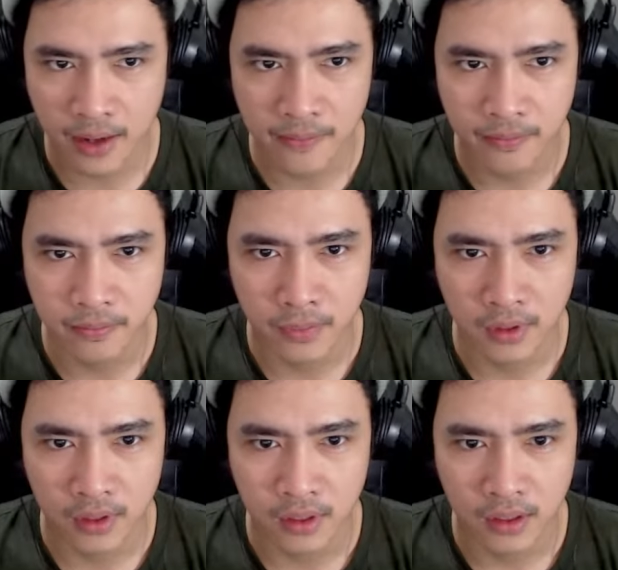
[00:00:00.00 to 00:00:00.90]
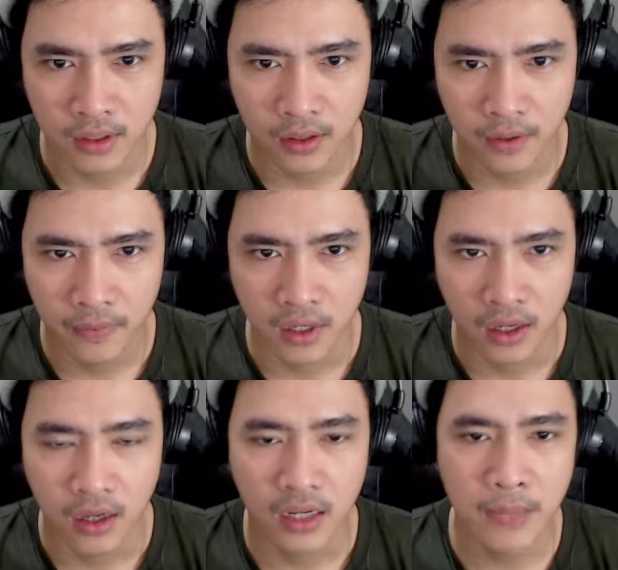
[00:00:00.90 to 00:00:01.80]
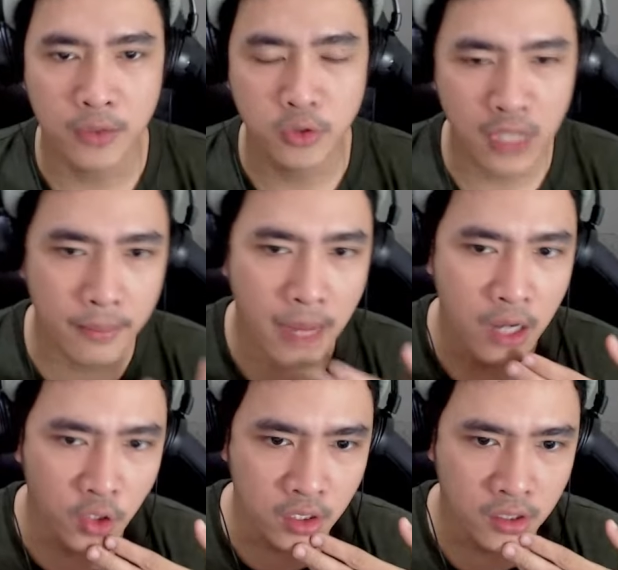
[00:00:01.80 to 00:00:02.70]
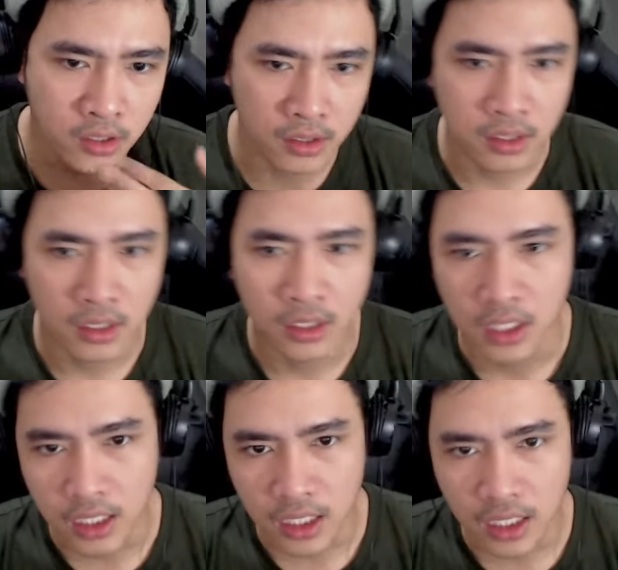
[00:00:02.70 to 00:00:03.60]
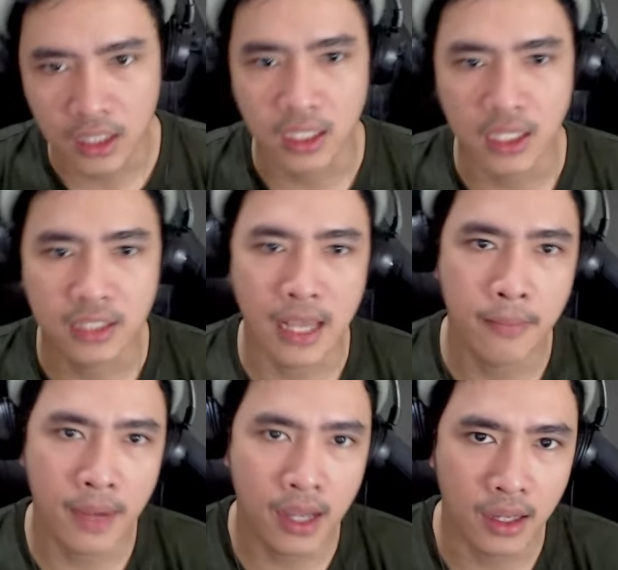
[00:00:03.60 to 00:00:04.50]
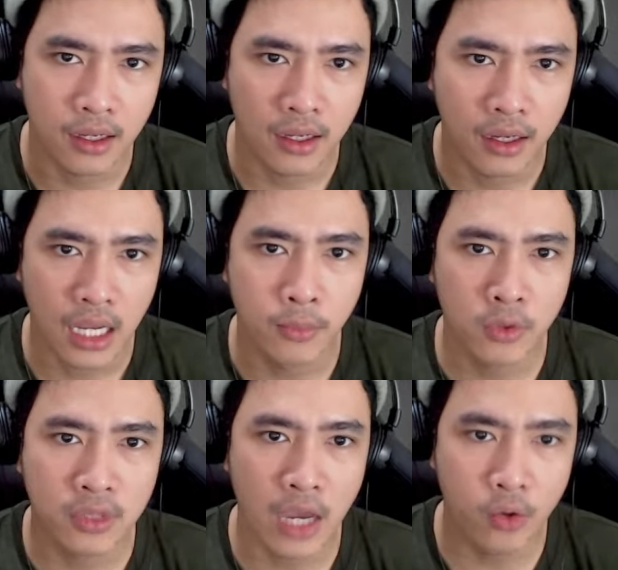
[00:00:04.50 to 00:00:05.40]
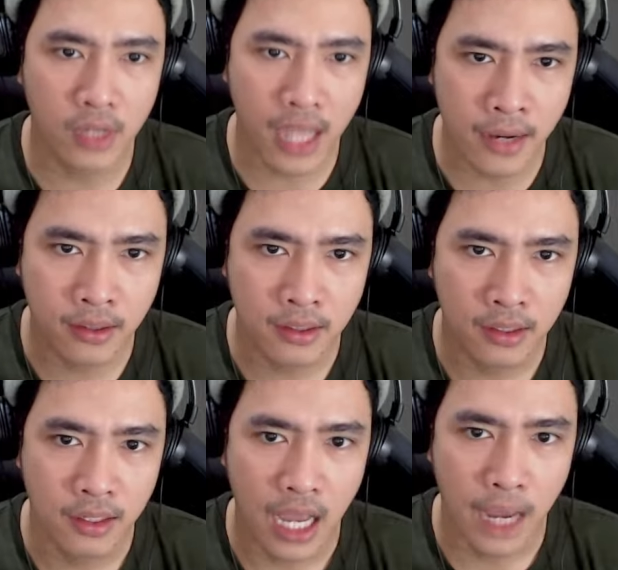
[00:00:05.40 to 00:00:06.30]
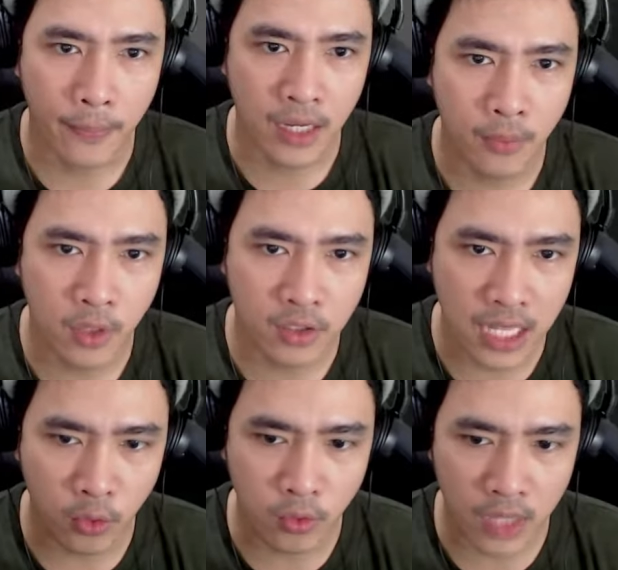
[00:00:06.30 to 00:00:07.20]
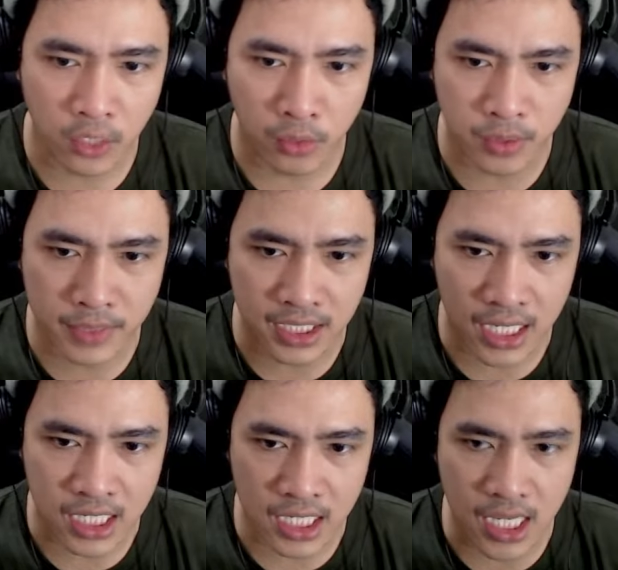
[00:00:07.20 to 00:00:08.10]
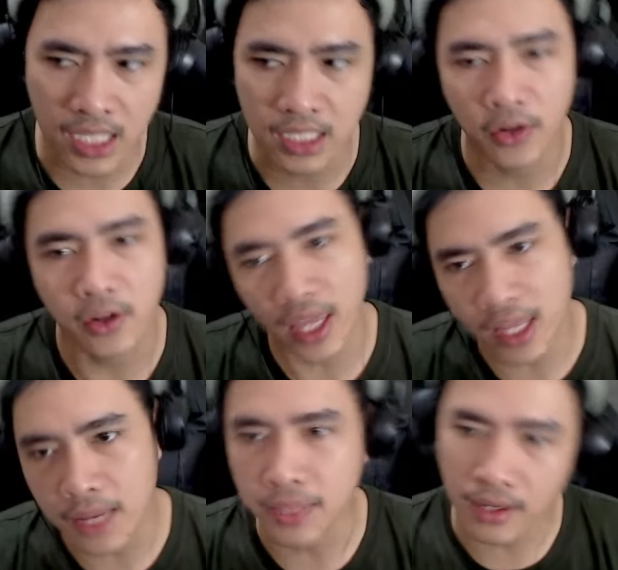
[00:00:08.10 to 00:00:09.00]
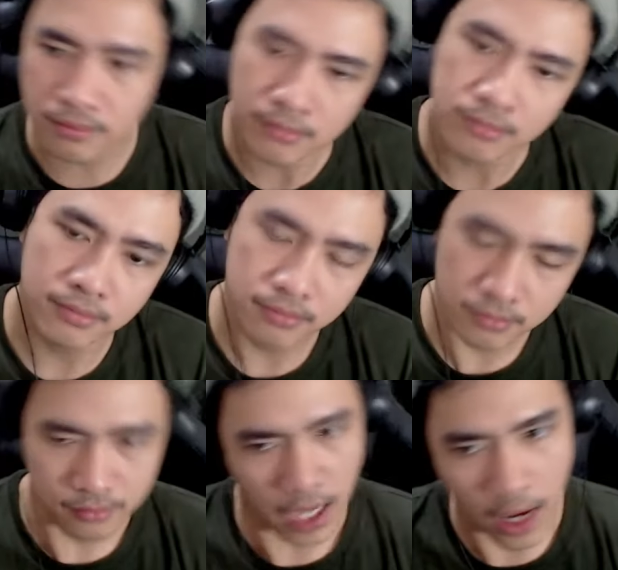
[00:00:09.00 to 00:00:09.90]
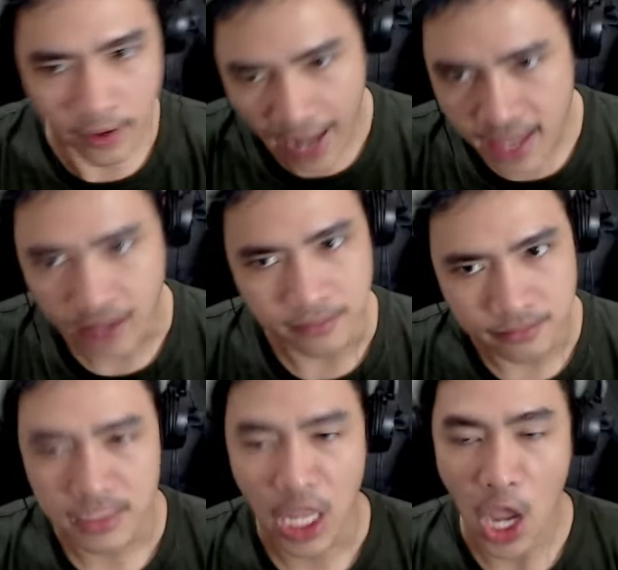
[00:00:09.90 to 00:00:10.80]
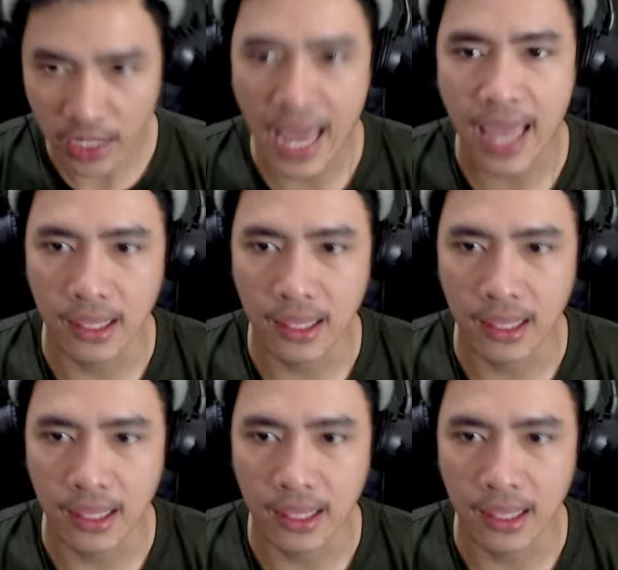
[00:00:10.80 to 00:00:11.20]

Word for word: Oh, kamu sudah bangun? Ih, ini oh, sama. Kamu tahu kan oh, apa yang harus lakukan untuk membersihkan ini? Oke, okay, kapten. Oke. Okay. Oke. Okay.